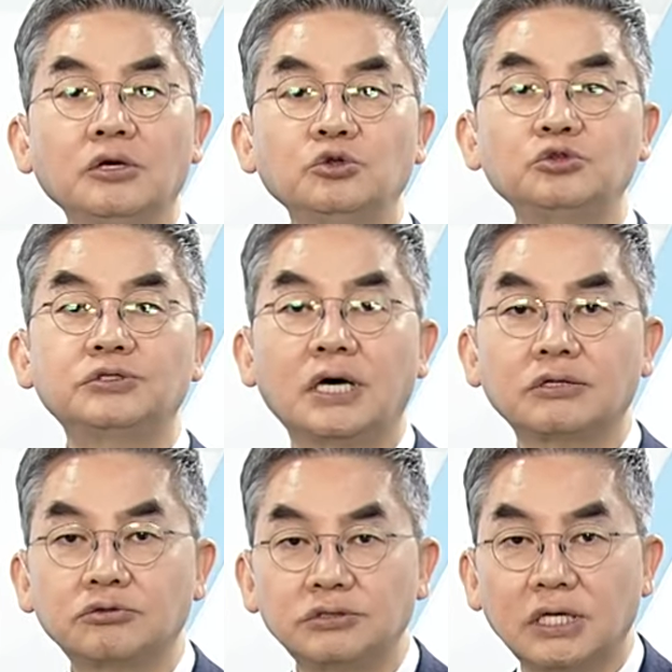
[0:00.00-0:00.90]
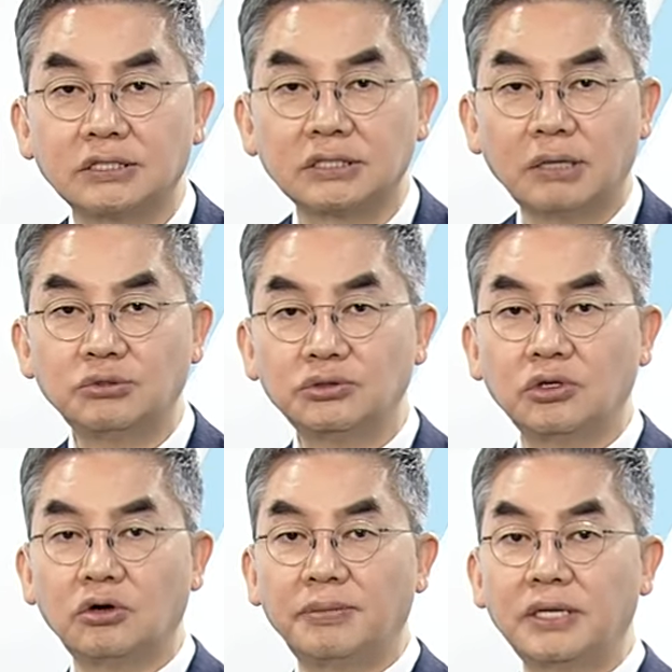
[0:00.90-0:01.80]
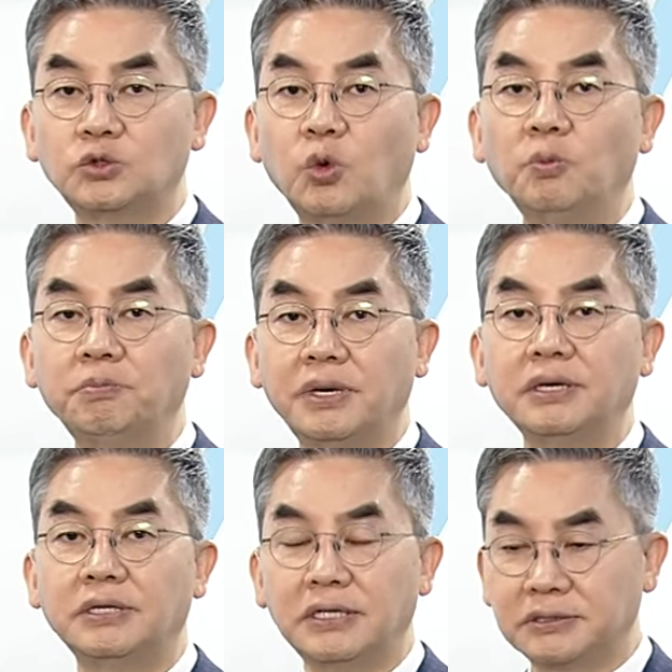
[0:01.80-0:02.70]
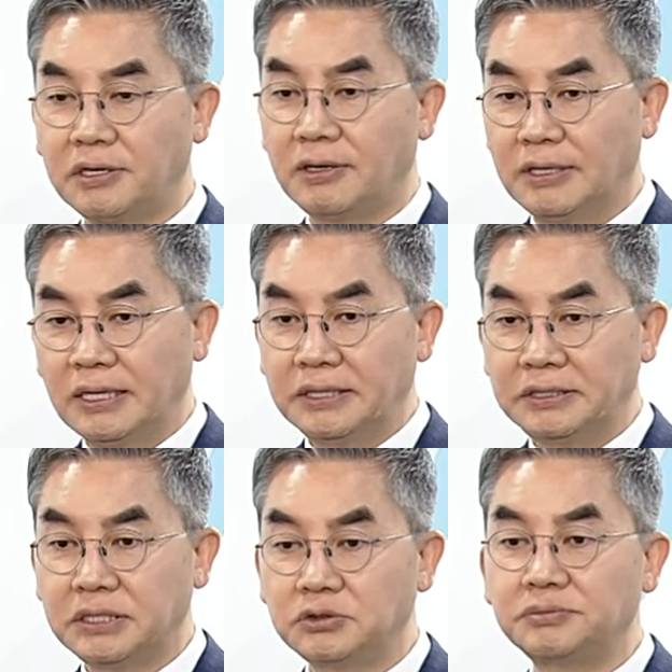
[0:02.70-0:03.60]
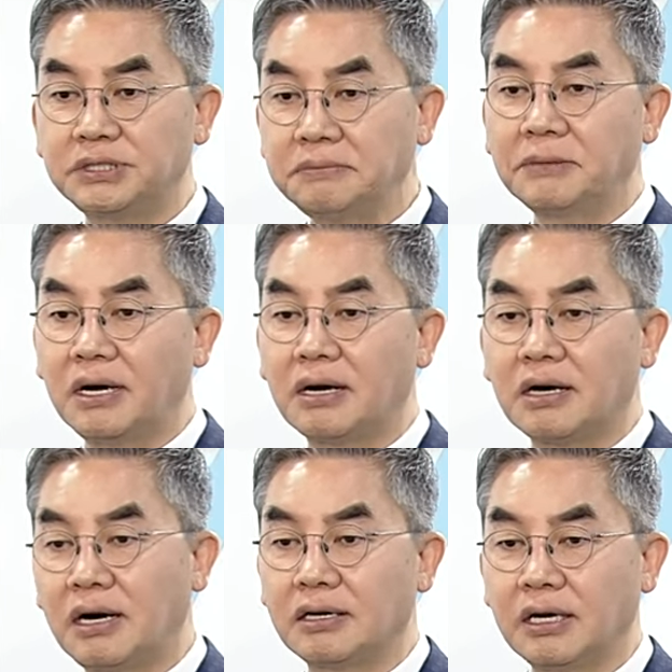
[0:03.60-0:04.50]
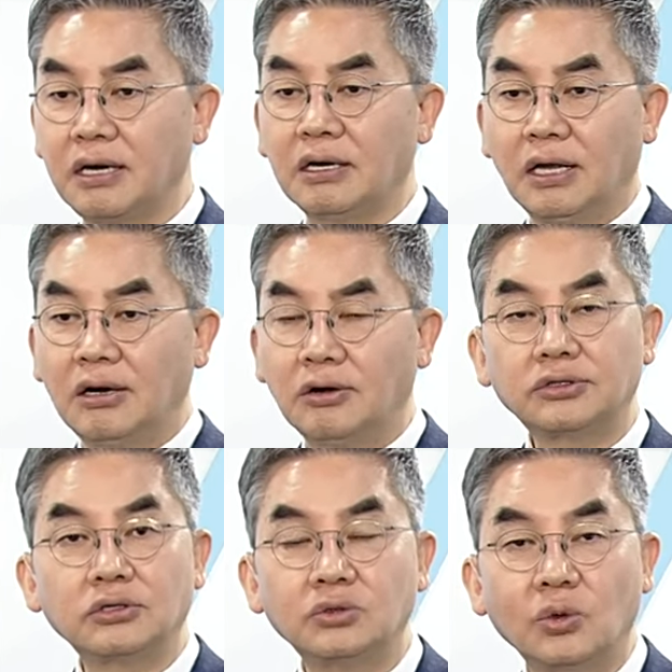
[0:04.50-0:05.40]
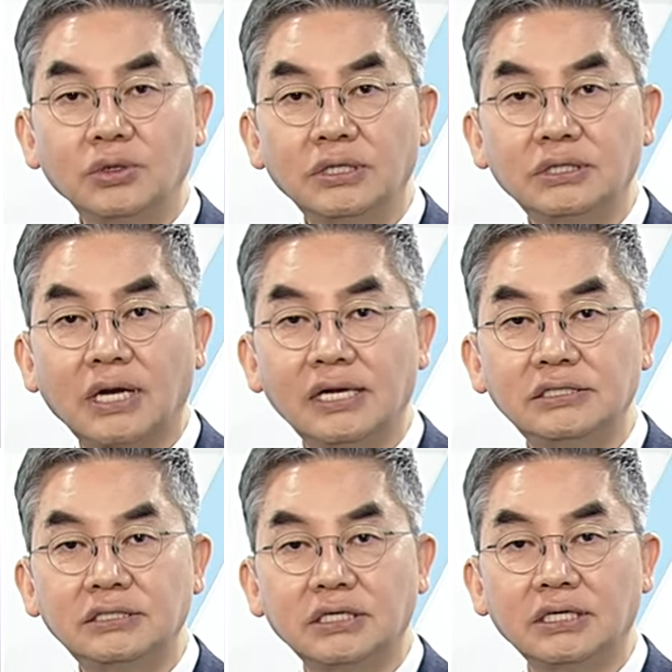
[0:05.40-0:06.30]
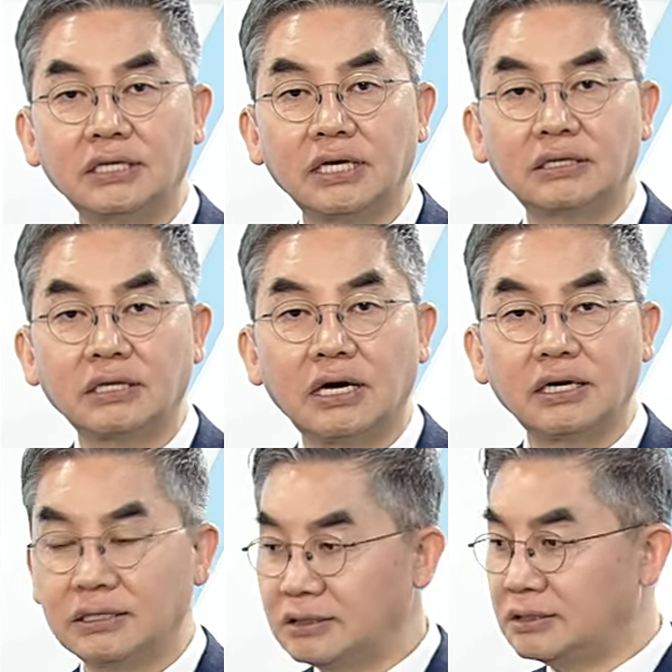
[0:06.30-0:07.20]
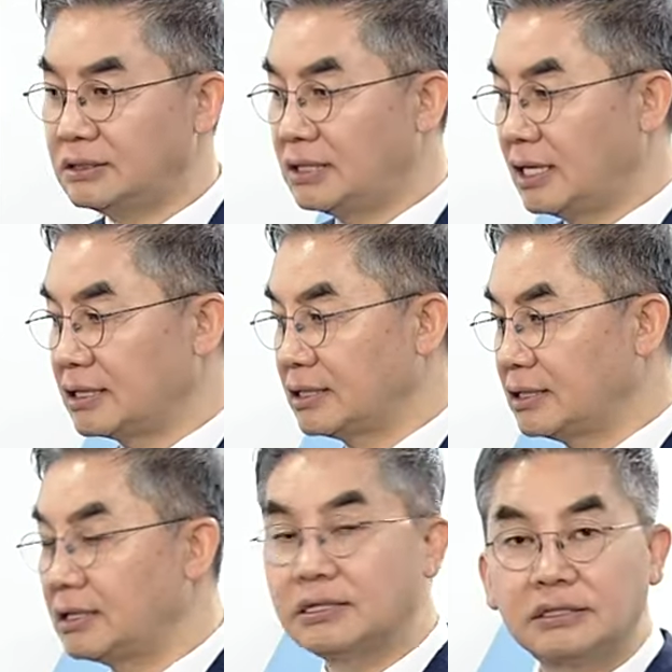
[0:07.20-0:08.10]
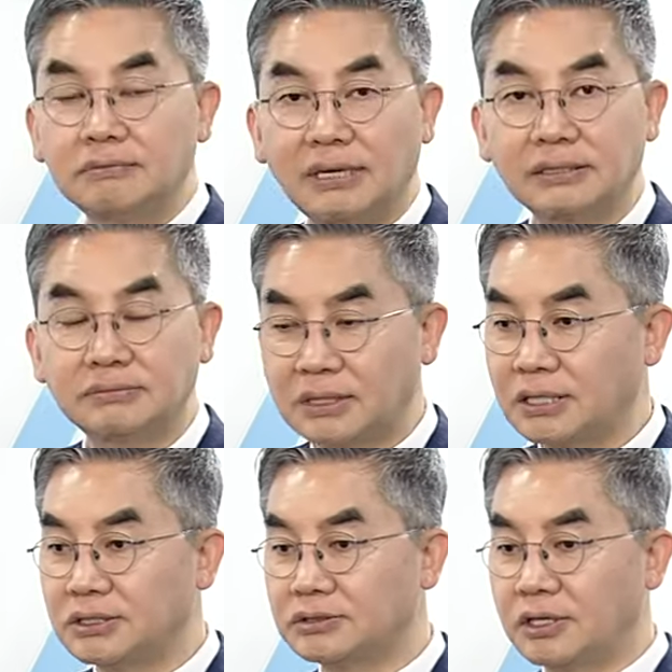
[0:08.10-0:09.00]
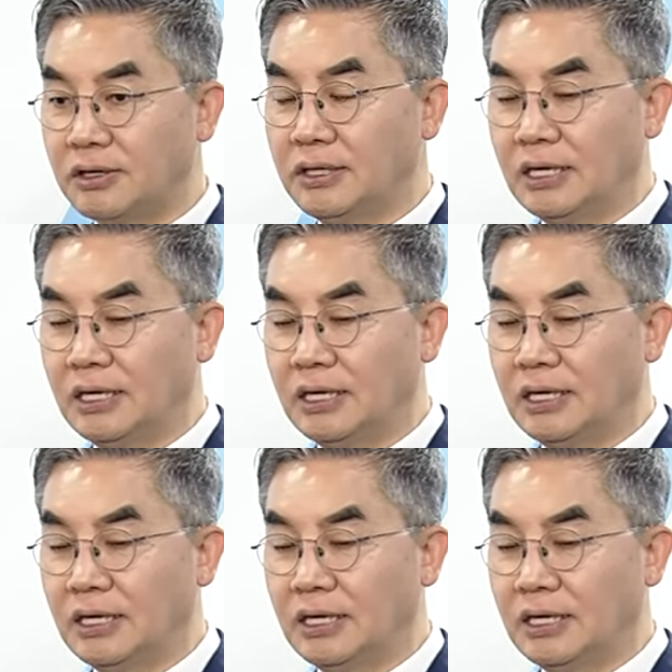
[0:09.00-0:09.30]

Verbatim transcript: 유사 투자 자문업의 존폐에 대해서 이제 좀 심각하게 어떤 논의를 할 시기가 됐다 이런 이야기를 그런 말씀을 하셨어요.